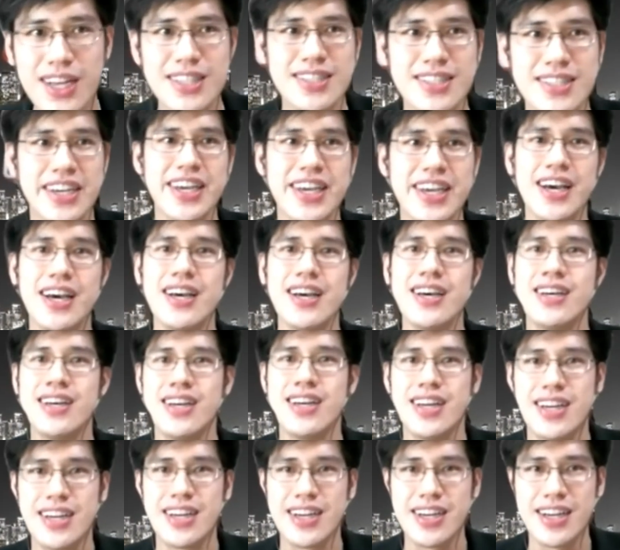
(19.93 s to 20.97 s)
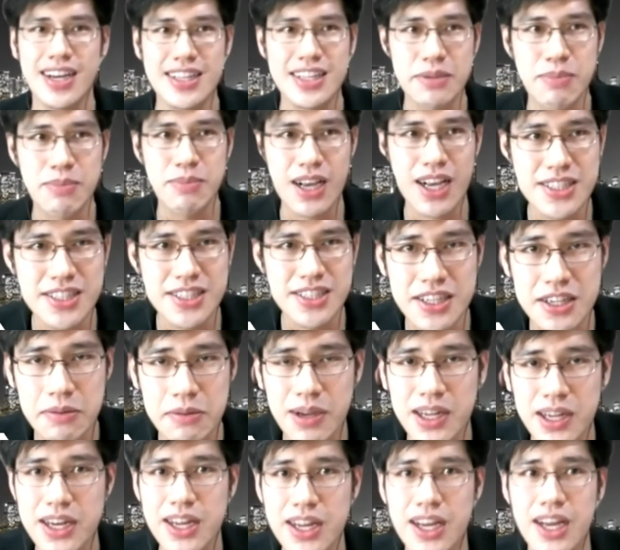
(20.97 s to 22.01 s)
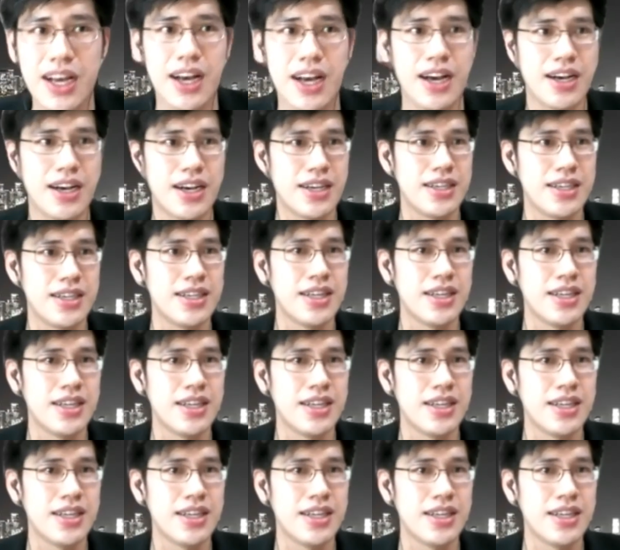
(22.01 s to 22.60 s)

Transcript: saya dan terima kasih kepada uh,